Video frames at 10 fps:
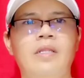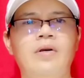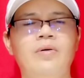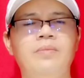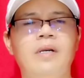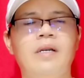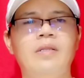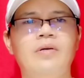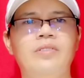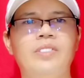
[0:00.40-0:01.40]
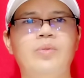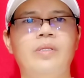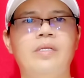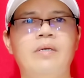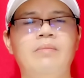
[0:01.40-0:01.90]
Hello mga Lods!
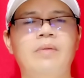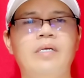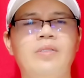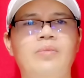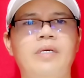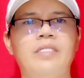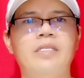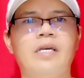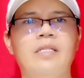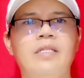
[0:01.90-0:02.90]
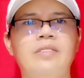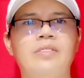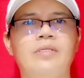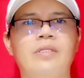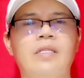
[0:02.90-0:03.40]
Welcome back to my channel.
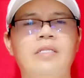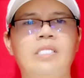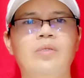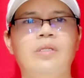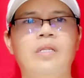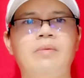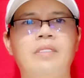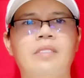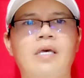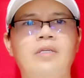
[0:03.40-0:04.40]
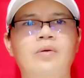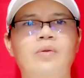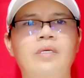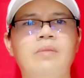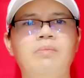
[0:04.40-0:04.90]
So nandito na naman tayo
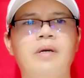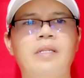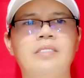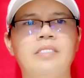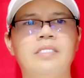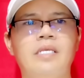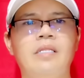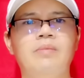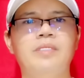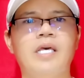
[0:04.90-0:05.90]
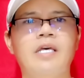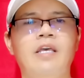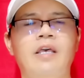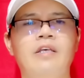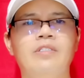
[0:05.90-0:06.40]
ulit para sisilip sa
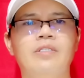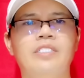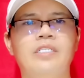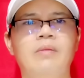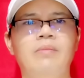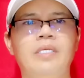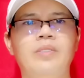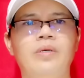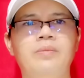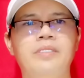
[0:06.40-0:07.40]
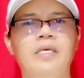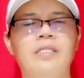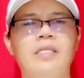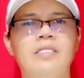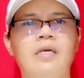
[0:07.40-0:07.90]
Social Blade website.
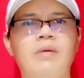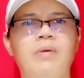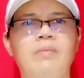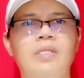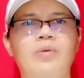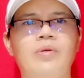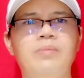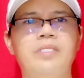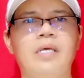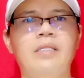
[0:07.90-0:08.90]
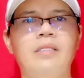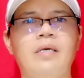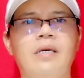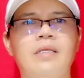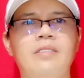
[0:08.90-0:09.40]
Isang public website
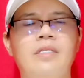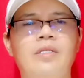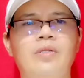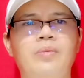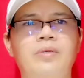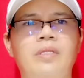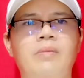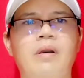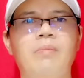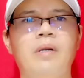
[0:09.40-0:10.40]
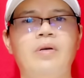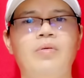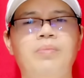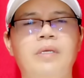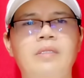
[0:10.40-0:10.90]
na kahit sino pwede
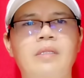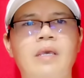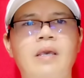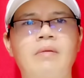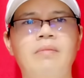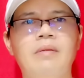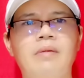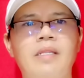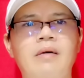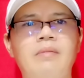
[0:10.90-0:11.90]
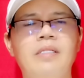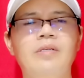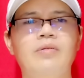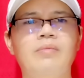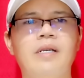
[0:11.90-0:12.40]
makapag-open para
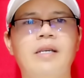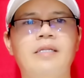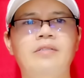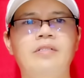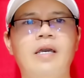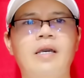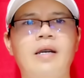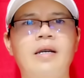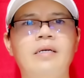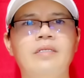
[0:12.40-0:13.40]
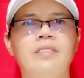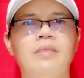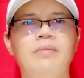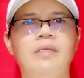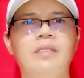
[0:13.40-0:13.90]
malaman kung magkano na ang
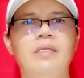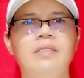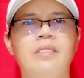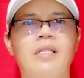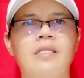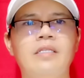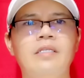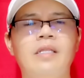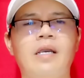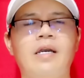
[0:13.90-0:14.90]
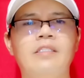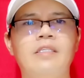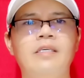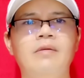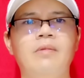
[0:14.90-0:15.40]
estimated salary ng
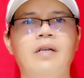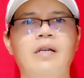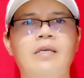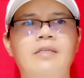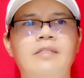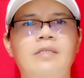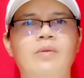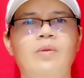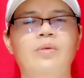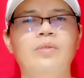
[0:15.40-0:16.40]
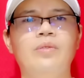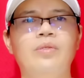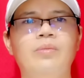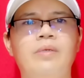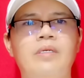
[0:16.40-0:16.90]
ating mga iniidolong
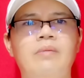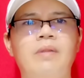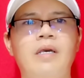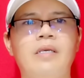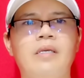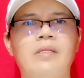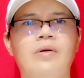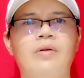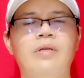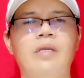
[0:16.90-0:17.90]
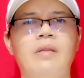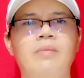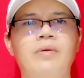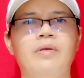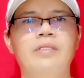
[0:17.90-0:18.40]
YouTuber, vlogger, or
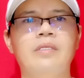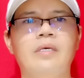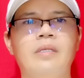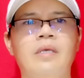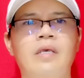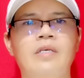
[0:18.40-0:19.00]
influencer.